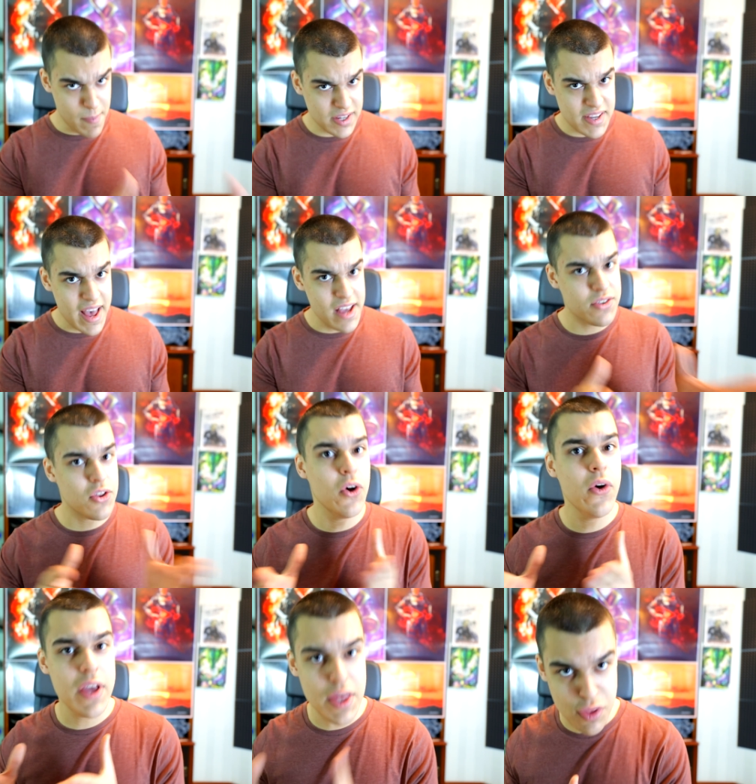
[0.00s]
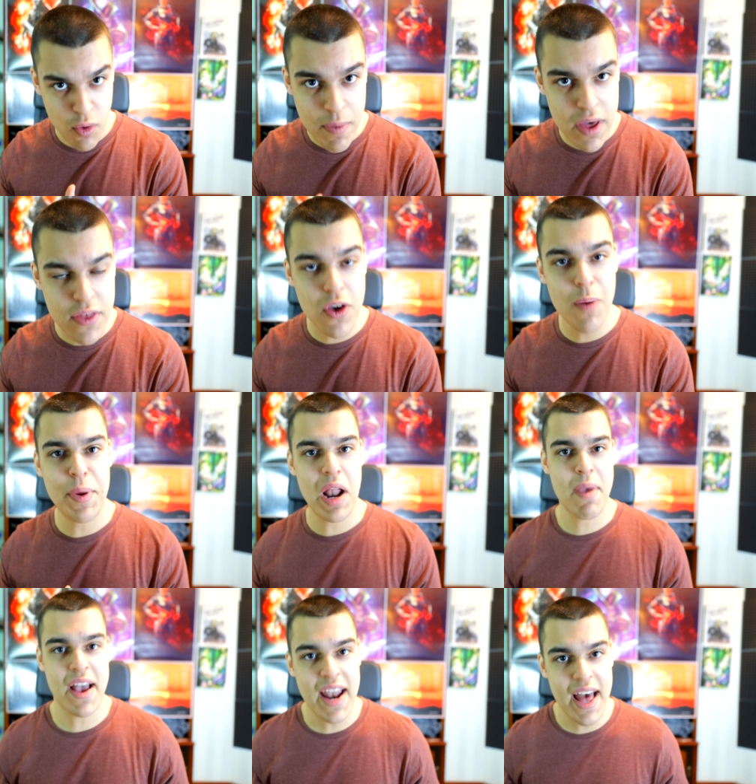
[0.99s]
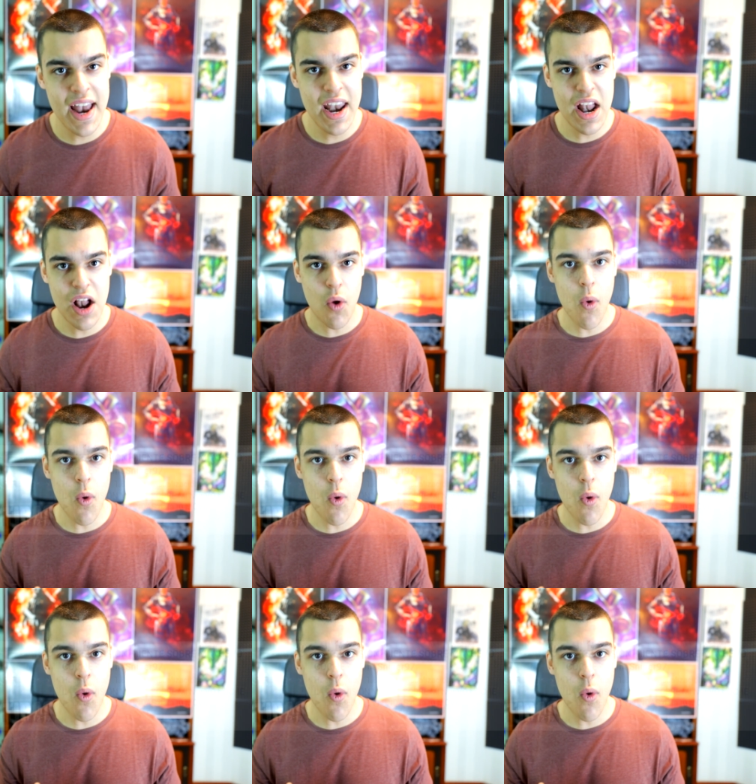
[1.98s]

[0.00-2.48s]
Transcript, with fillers: En base a esto, hice un vídeo para mi canal en el